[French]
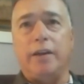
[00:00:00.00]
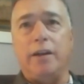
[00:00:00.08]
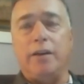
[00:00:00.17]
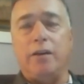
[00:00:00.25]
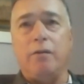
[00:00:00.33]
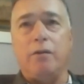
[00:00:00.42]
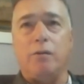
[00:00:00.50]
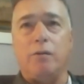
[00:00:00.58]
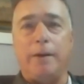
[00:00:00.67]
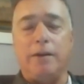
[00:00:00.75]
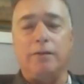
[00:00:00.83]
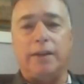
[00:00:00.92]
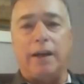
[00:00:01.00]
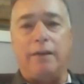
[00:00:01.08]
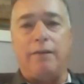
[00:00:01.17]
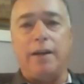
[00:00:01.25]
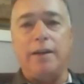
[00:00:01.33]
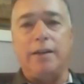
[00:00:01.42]
quelqu'un, un compagnon de
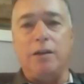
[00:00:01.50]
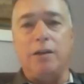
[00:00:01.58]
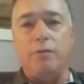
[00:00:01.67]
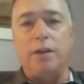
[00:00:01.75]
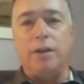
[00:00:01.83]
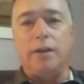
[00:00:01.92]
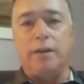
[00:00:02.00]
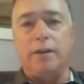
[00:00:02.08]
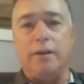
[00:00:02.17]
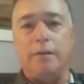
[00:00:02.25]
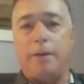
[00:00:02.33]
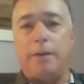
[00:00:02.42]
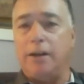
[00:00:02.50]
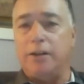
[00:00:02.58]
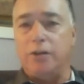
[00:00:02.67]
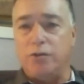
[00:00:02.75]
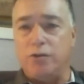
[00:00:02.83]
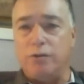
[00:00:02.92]
travail, qui lui euh, parlait
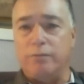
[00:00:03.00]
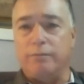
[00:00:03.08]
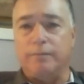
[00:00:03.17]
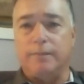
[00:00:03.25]
de Dieu.